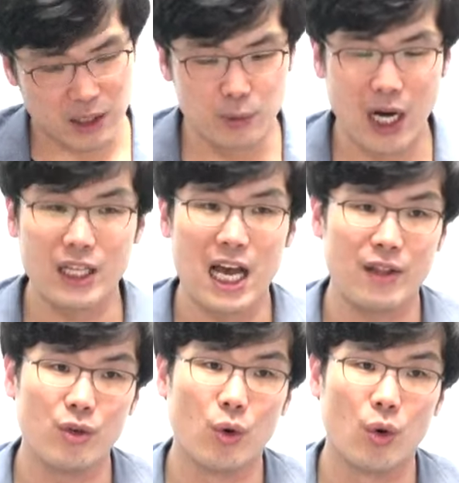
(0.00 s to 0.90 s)
금관이
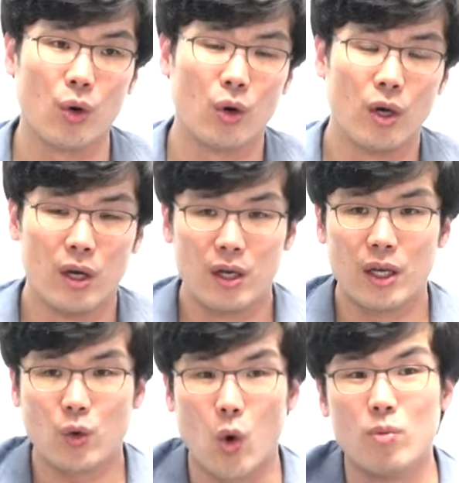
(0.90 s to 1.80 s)
아니고
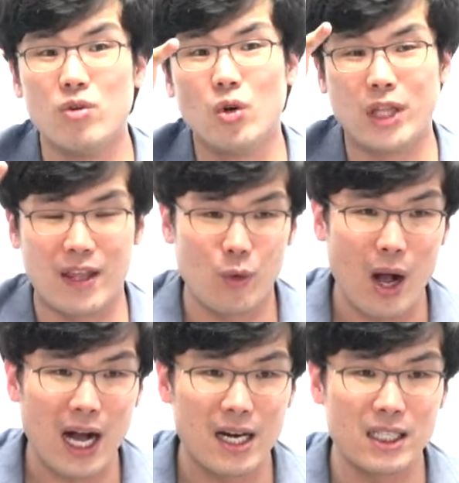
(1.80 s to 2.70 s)
이 곡물로 된
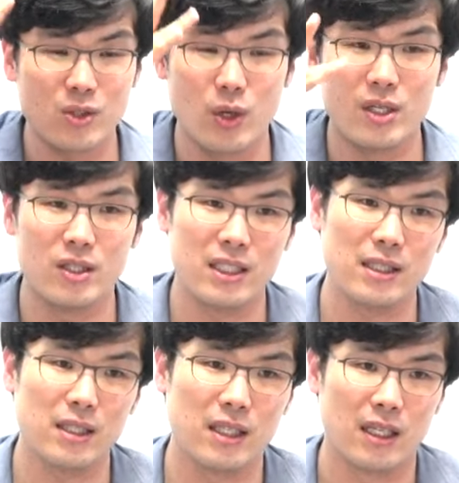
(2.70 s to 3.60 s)
화관을 쓰고 있는
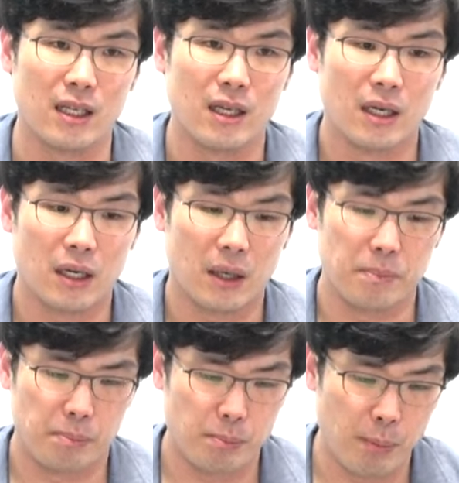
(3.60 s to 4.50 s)
신들이
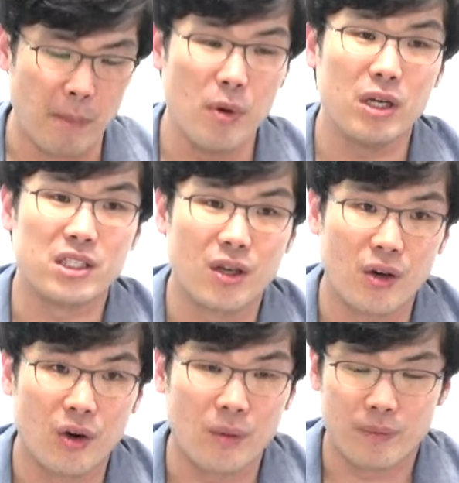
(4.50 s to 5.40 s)
어, 몇명
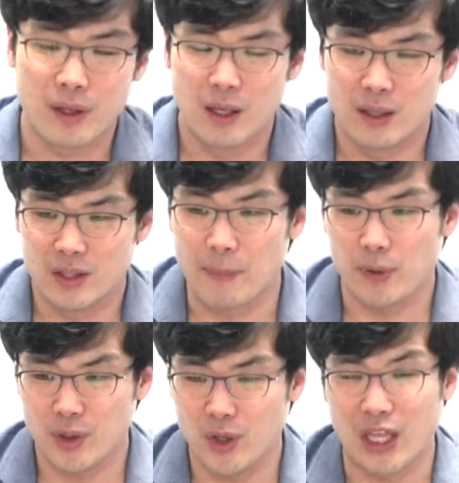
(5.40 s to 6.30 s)
있어요.
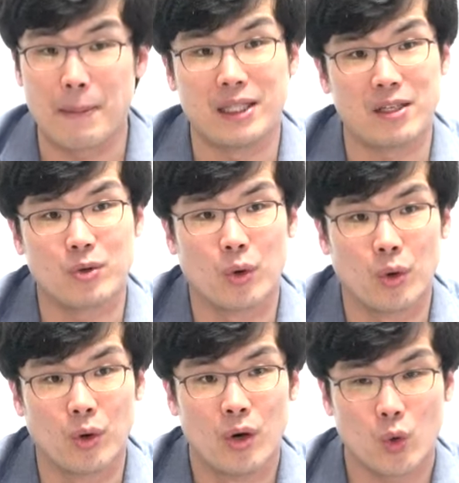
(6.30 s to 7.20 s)
대표적인 건
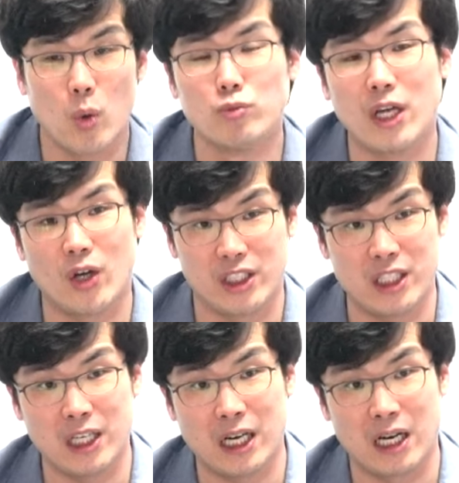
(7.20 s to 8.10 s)
데메테르고 곡물의
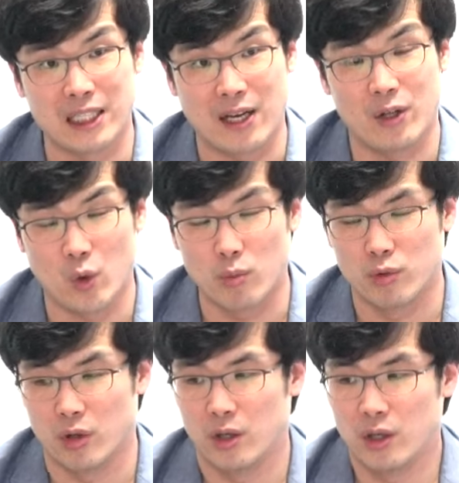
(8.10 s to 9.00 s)
여신이니까 당연히
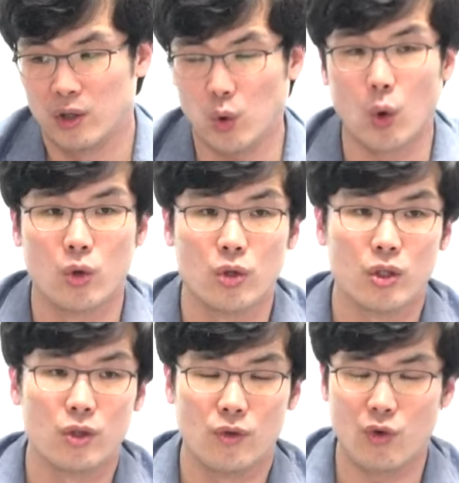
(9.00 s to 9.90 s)
곡물. 또
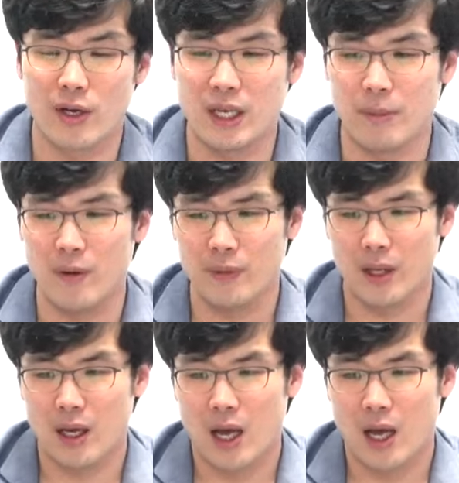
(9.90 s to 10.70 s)
누가 있냐면